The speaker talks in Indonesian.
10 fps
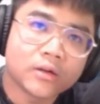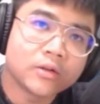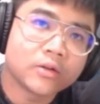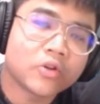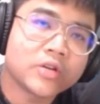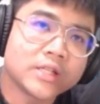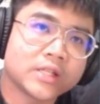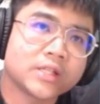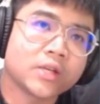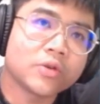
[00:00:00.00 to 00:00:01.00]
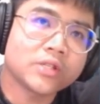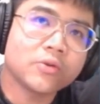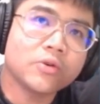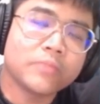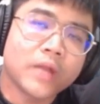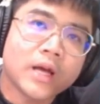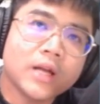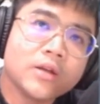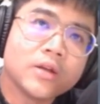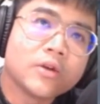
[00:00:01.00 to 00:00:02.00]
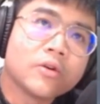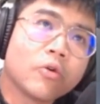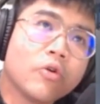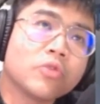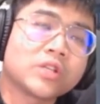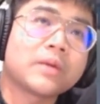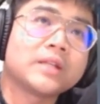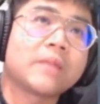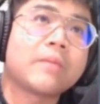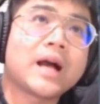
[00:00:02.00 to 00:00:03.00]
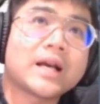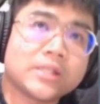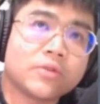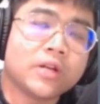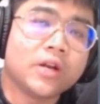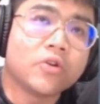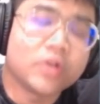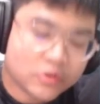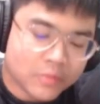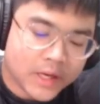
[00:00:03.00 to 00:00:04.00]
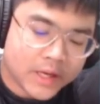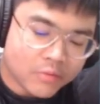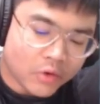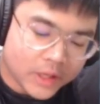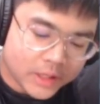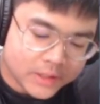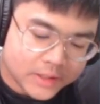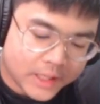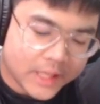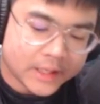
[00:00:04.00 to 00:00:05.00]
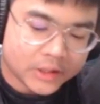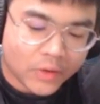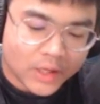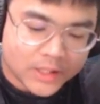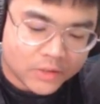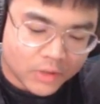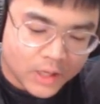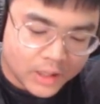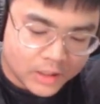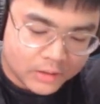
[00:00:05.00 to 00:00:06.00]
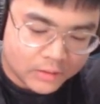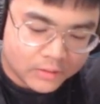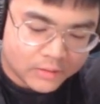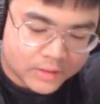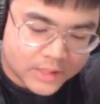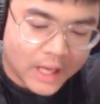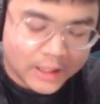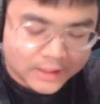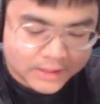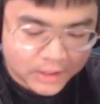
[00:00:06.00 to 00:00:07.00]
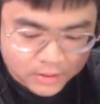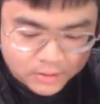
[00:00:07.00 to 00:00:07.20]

kalau dari sisi gue sih gue bilang kan gue mengucapkan terima kasih udah didonate cuman ya mungkin kayak gitu aja juga salah sih